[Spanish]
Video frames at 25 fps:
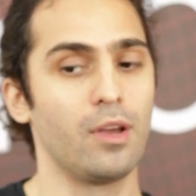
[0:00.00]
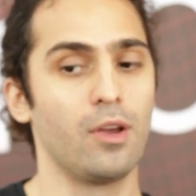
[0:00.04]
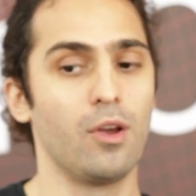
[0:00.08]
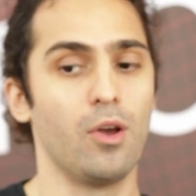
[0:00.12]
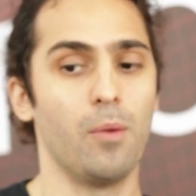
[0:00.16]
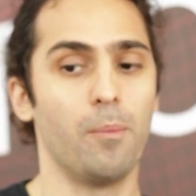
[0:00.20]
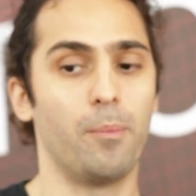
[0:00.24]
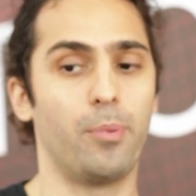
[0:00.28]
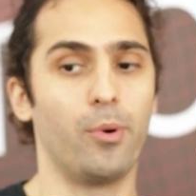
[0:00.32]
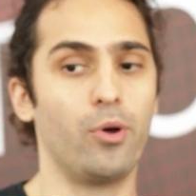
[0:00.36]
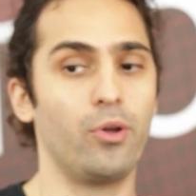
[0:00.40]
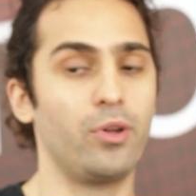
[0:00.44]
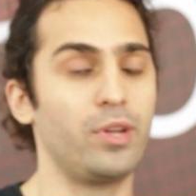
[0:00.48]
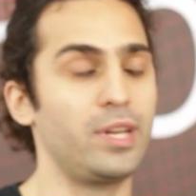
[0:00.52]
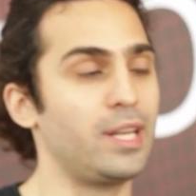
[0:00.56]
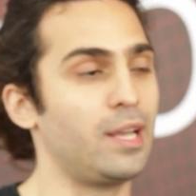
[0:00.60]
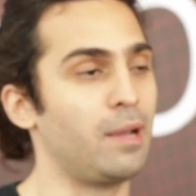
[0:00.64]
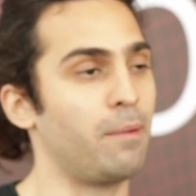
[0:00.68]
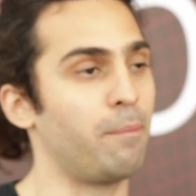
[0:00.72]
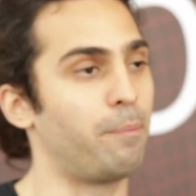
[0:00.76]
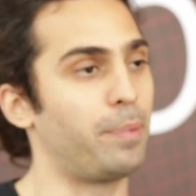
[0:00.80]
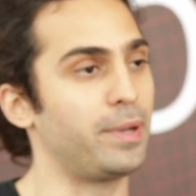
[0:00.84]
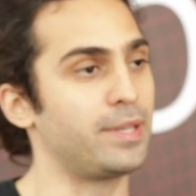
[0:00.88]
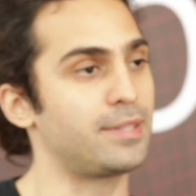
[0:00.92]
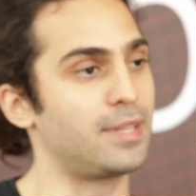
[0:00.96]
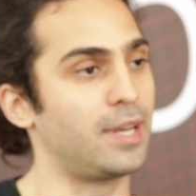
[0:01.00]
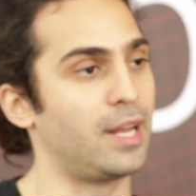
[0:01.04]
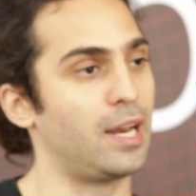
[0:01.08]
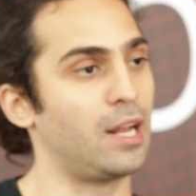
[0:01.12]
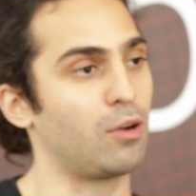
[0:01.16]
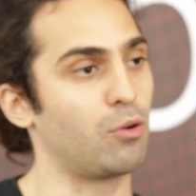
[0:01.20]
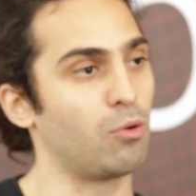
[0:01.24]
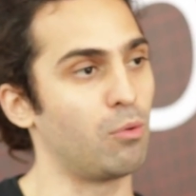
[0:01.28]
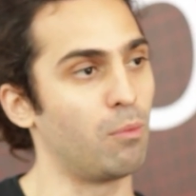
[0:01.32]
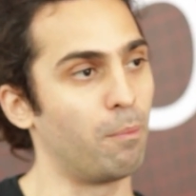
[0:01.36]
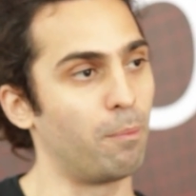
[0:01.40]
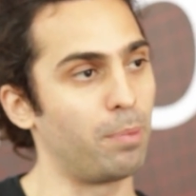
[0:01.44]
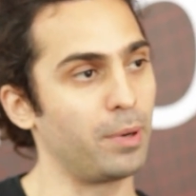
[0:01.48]
podría empezar a
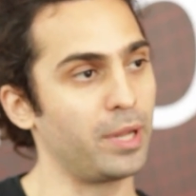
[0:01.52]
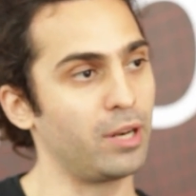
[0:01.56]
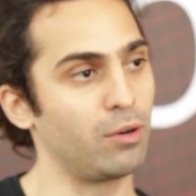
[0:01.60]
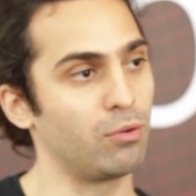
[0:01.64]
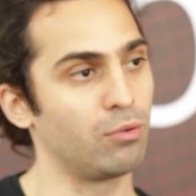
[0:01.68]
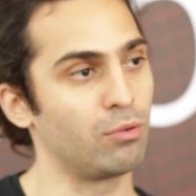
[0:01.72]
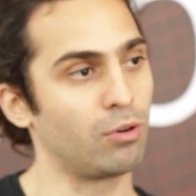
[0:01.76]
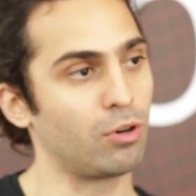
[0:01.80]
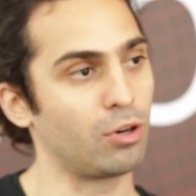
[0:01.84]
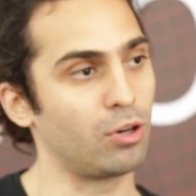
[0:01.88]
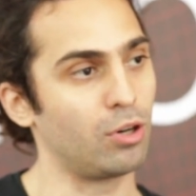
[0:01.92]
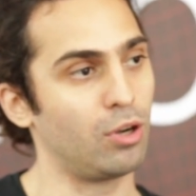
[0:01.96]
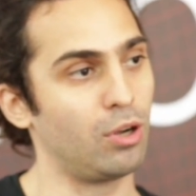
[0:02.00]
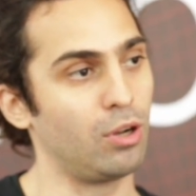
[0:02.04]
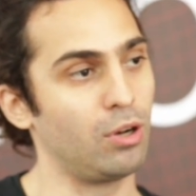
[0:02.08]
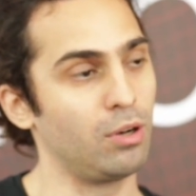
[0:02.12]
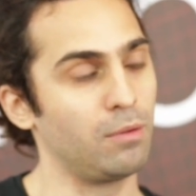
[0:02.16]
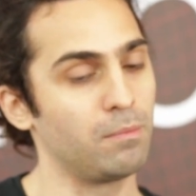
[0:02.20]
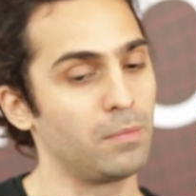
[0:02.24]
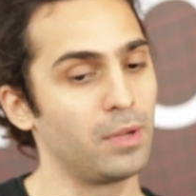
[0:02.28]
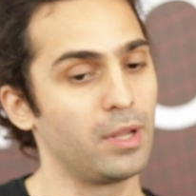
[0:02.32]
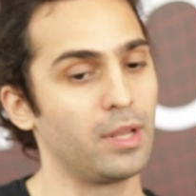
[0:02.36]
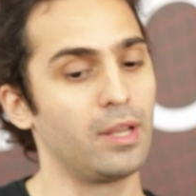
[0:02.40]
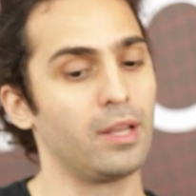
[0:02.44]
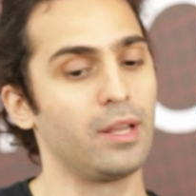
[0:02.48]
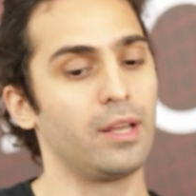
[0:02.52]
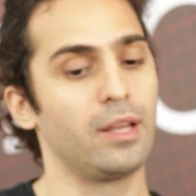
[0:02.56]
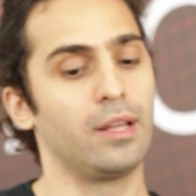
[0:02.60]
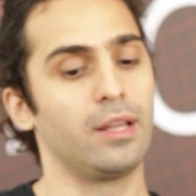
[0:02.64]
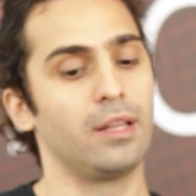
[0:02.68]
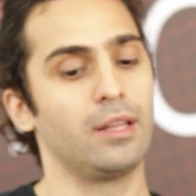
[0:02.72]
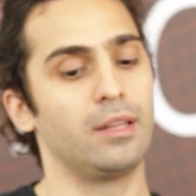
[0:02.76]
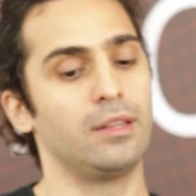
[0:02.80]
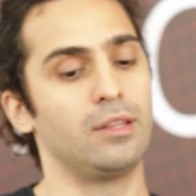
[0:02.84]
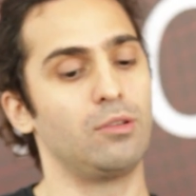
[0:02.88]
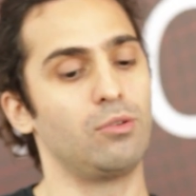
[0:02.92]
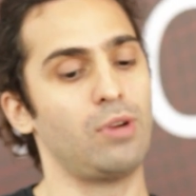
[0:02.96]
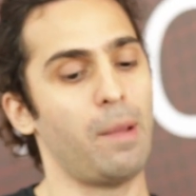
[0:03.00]
cumplir un rol
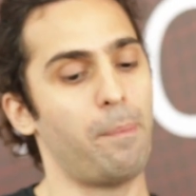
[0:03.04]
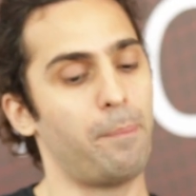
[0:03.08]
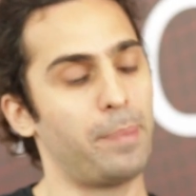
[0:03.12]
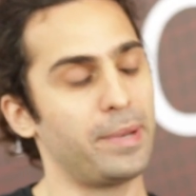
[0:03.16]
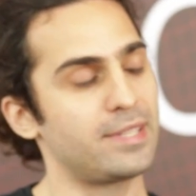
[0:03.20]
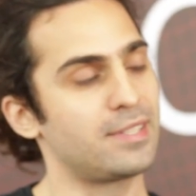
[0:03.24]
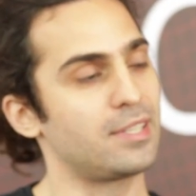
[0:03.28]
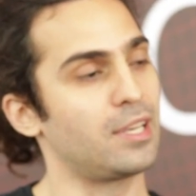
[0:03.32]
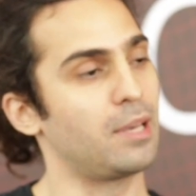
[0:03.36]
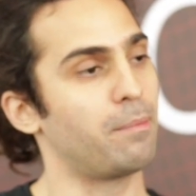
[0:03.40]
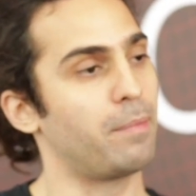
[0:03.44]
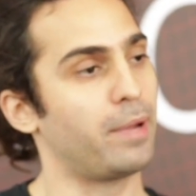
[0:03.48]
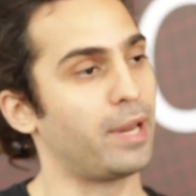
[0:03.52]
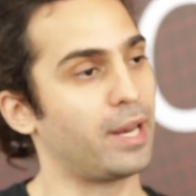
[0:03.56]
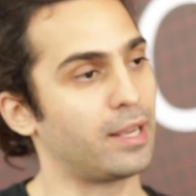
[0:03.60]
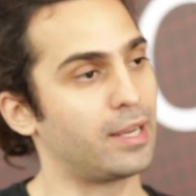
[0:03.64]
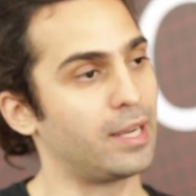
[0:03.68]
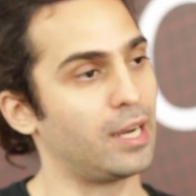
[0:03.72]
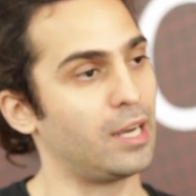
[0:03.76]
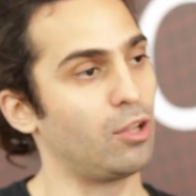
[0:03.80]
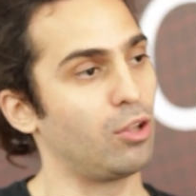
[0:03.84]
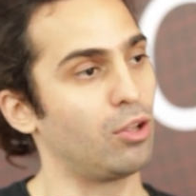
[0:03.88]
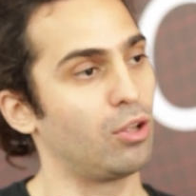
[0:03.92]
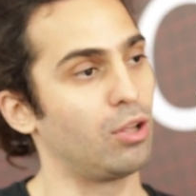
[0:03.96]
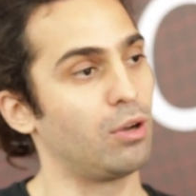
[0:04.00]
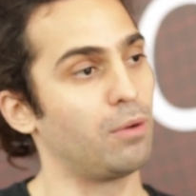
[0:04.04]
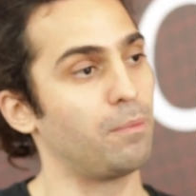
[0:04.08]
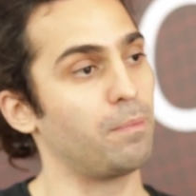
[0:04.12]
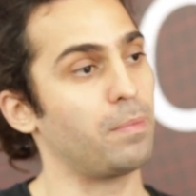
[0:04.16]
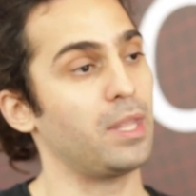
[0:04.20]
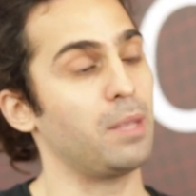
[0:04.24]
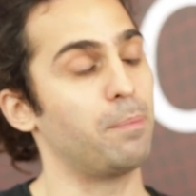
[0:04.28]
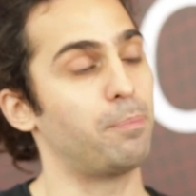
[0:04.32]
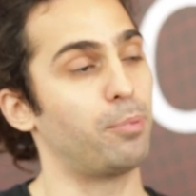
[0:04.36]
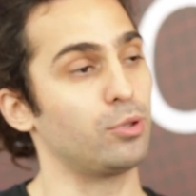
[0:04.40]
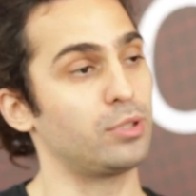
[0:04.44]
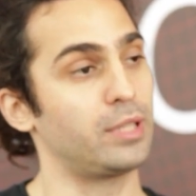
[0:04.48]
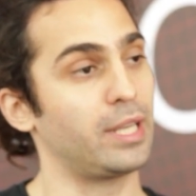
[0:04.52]
de una especie de mercado
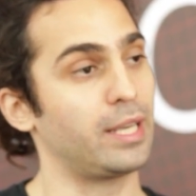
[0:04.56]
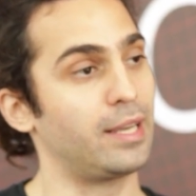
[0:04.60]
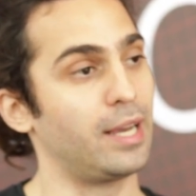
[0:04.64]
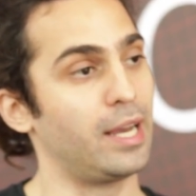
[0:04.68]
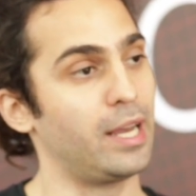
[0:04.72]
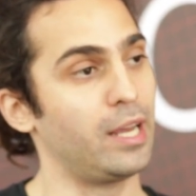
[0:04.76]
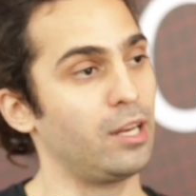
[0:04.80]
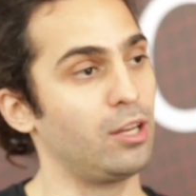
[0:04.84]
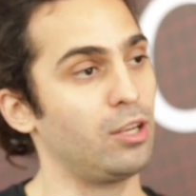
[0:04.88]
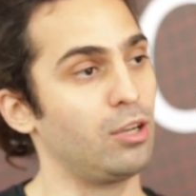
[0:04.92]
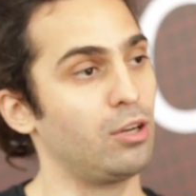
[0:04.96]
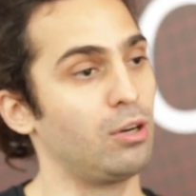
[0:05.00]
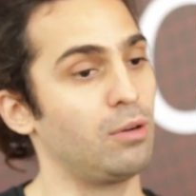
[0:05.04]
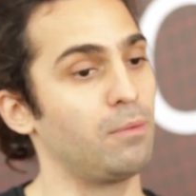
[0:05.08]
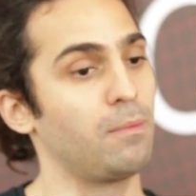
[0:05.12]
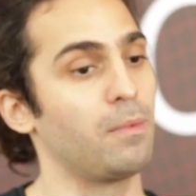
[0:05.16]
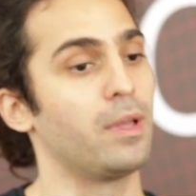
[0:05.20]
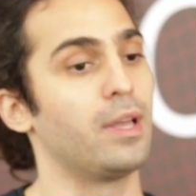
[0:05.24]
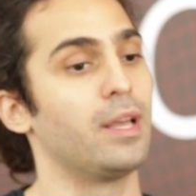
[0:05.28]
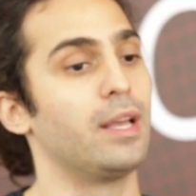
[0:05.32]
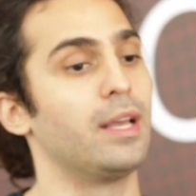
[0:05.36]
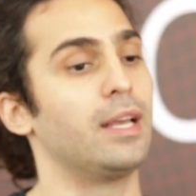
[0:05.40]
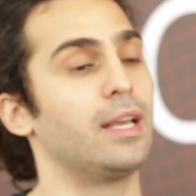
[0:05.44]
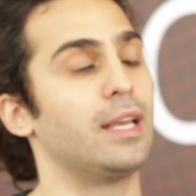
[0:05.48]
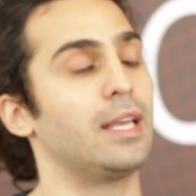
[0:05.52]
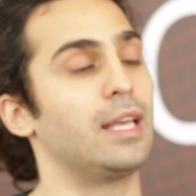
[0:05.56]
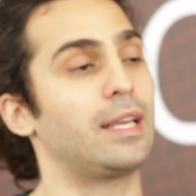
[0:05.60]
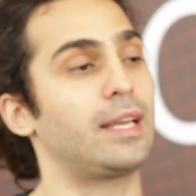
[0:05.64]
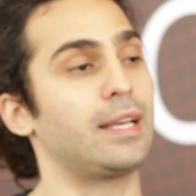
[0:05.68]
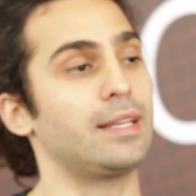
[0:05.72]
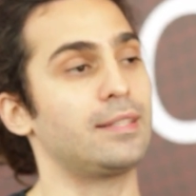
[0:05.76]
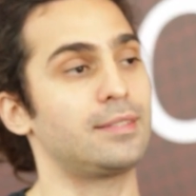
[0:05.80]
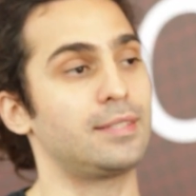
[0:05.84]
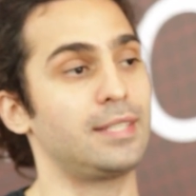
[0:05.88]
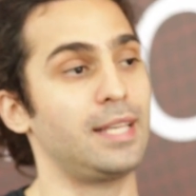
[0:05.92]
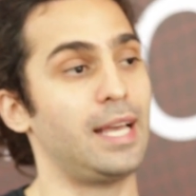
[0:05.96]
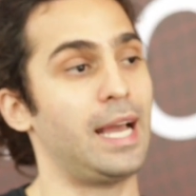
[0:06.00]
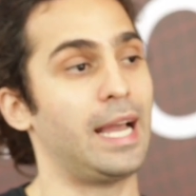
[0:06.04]
hipotecario y que
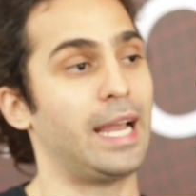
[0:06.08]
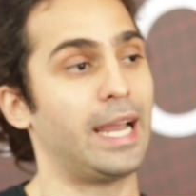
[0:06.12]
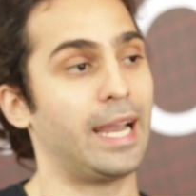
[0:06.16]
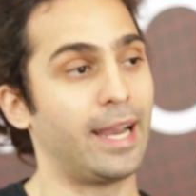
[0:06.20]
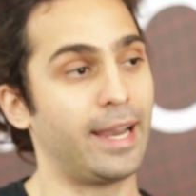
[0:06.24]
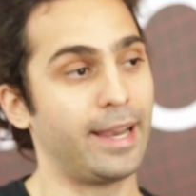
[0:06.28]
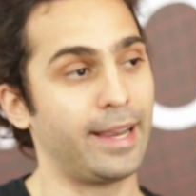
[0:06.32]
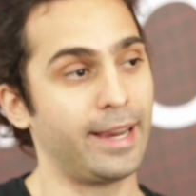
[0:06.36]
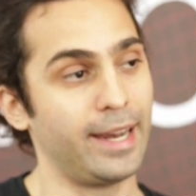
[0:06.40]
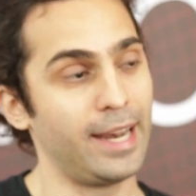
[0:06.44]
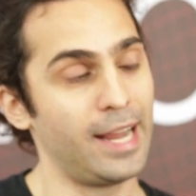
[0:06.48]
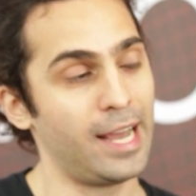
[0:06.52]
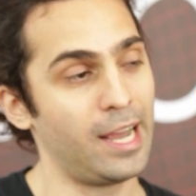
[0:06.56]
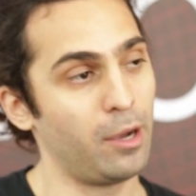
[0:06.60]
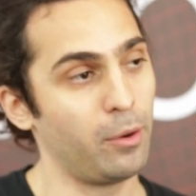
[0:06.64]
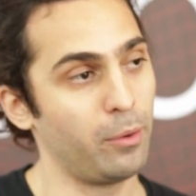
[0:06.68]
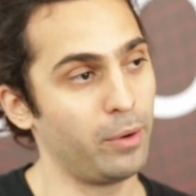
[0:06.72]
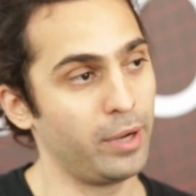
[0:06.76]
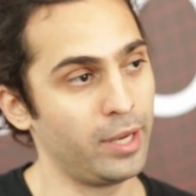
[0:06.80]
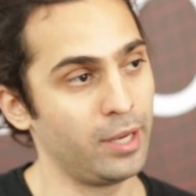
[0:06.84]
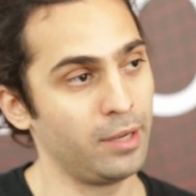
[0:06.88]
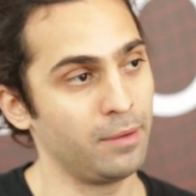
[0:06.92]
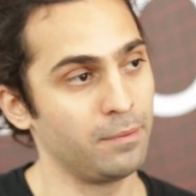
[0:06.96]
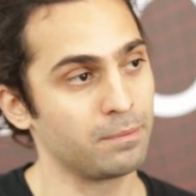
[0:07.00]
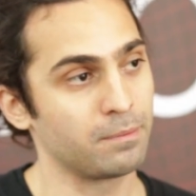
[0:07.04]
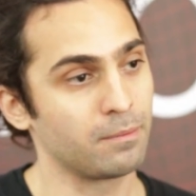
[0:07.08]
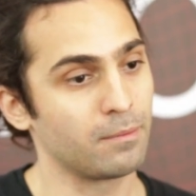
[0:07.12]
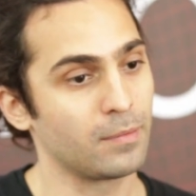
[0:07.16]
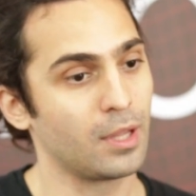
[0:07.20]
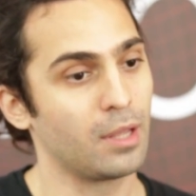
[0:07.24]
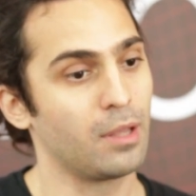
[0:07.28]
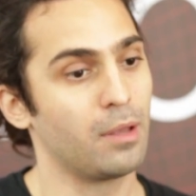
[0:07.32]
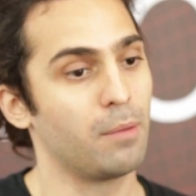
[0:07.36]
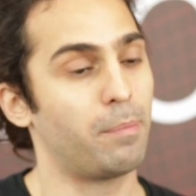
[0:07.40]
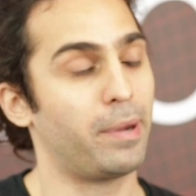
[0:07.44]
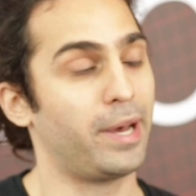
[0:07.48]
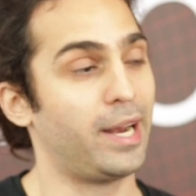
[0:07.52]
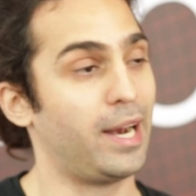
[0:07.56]
sea clave
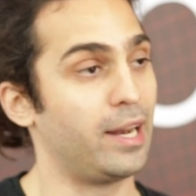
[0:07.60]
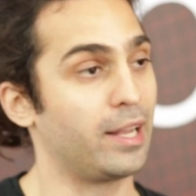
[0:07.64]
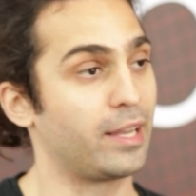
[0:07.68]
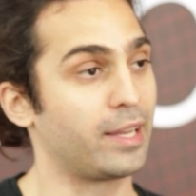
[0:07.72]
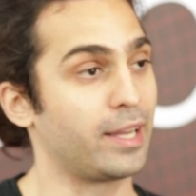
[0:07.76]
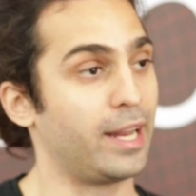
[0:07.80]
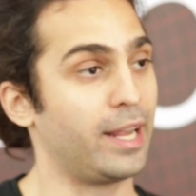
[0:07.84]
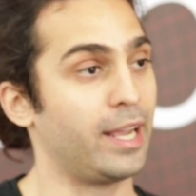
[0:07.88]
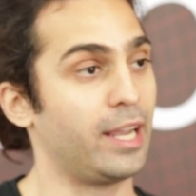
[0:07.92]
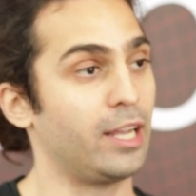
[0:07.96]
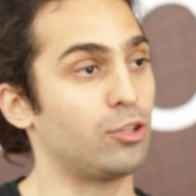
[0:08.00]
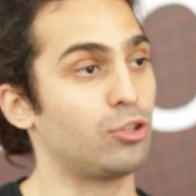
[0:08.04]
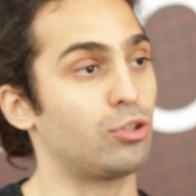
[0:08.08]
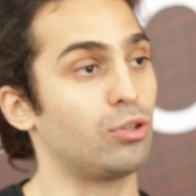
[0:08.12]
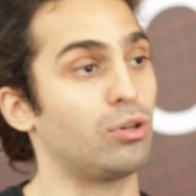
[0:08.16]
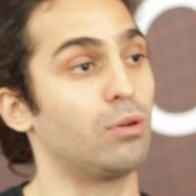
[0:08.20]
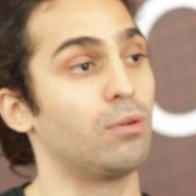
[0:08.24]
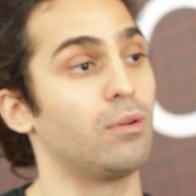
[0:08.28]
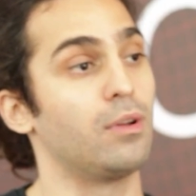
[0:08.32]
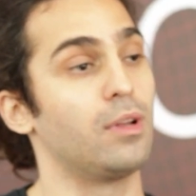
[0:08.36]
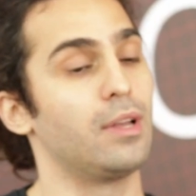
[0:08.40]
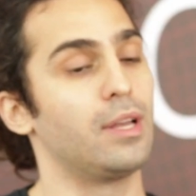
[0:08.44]
para el crédito.